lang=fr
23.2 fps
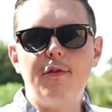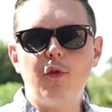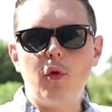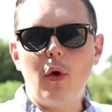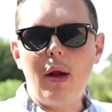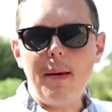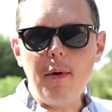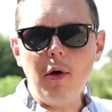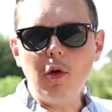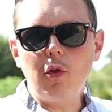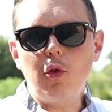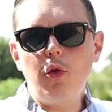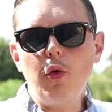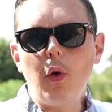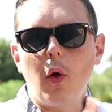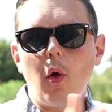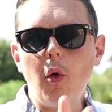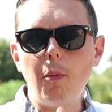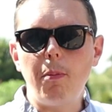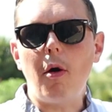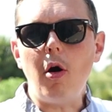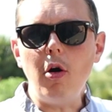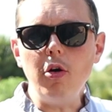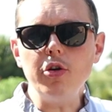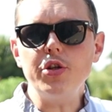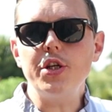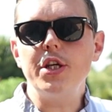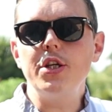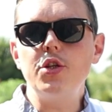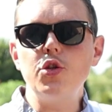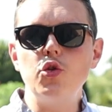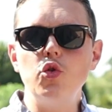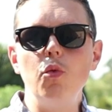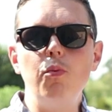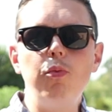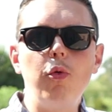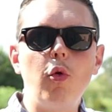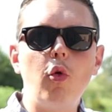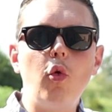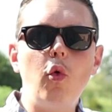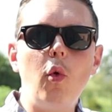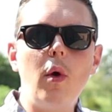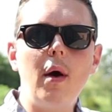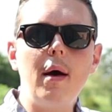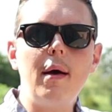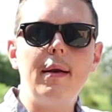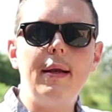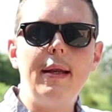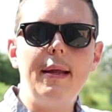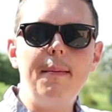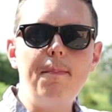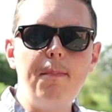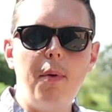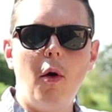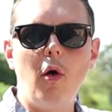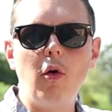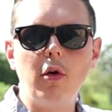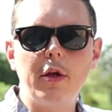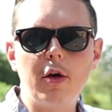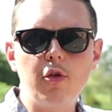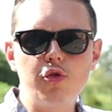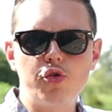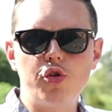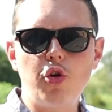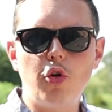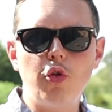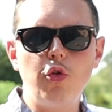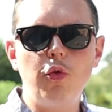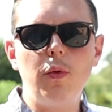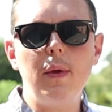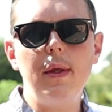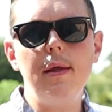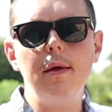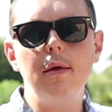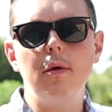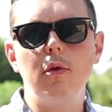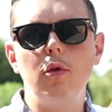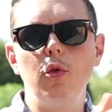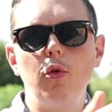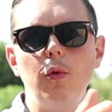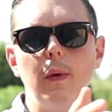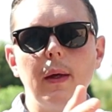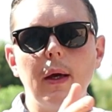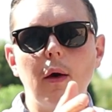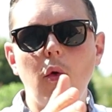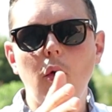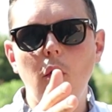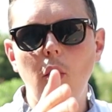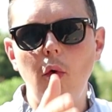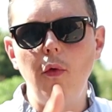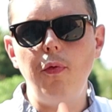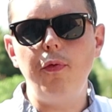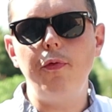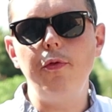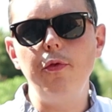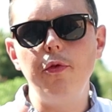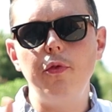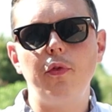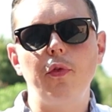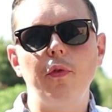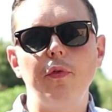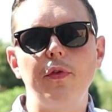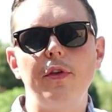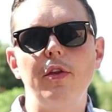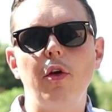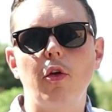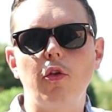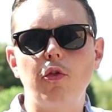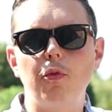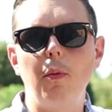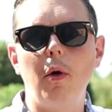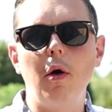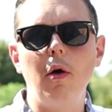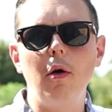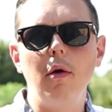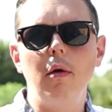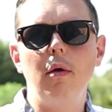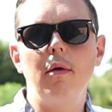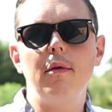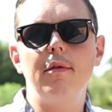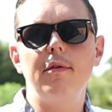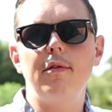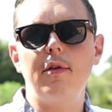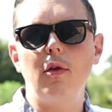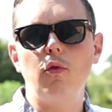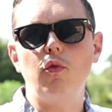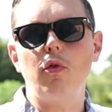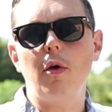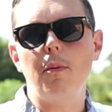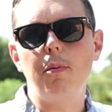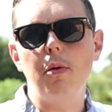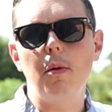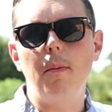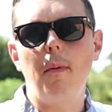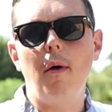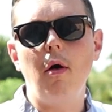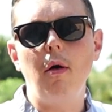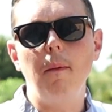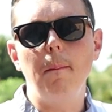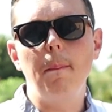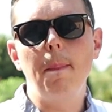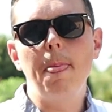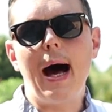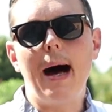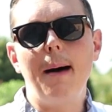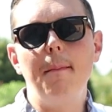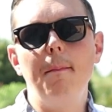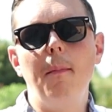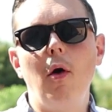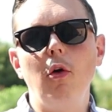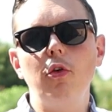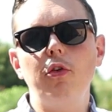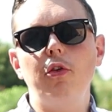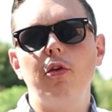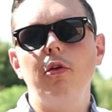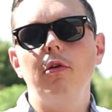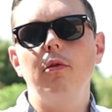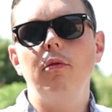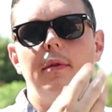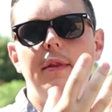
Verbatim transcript: Et ce que la banque lui reproche et ce pourquoi les banques aujourd'hui lui refusent son financement, c'est tout simplement un manque